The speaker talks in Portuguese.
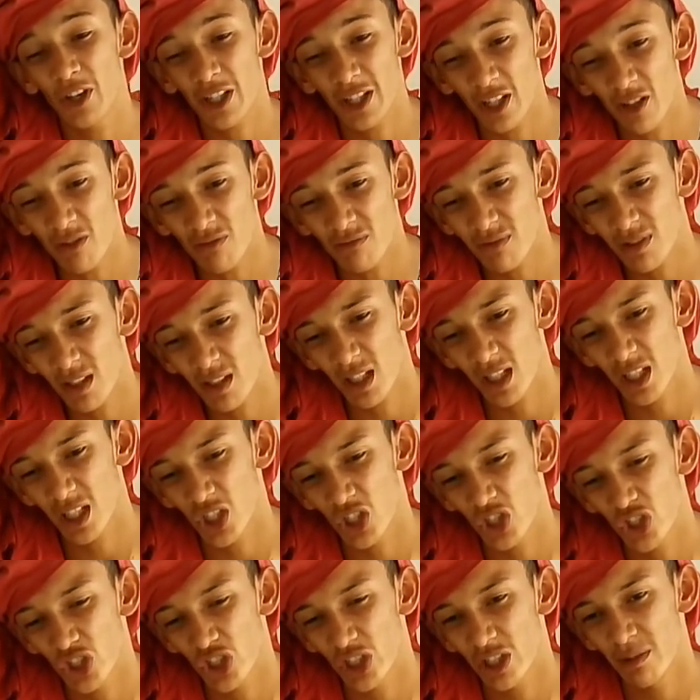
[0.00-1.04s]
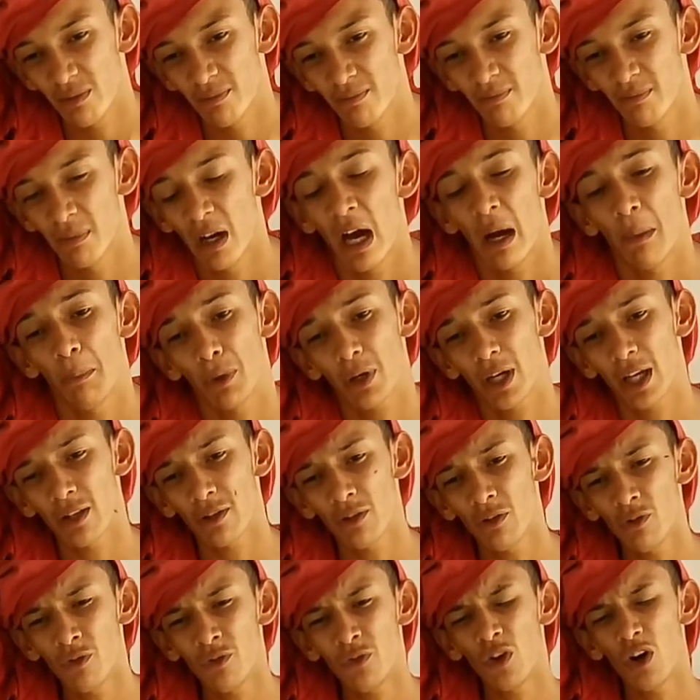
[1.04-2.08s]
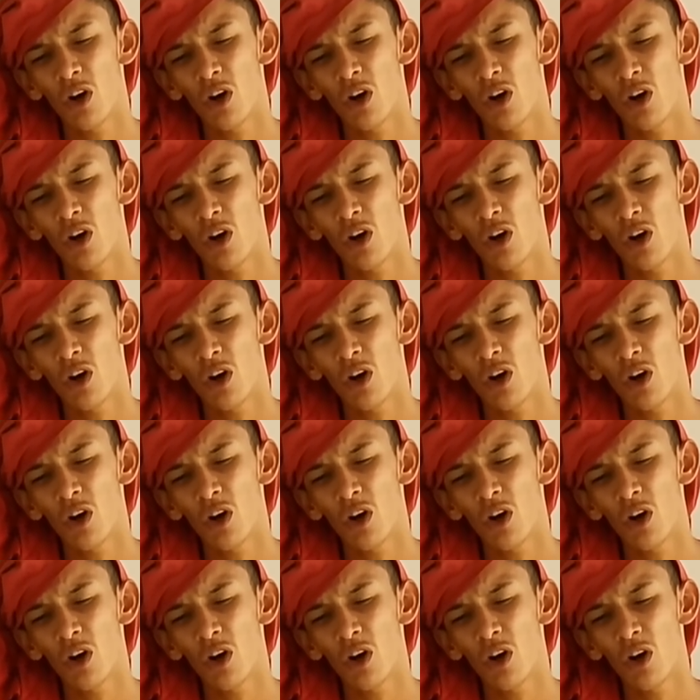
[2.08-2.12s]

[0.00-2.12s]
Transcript: Foi tão triste. Por que tu não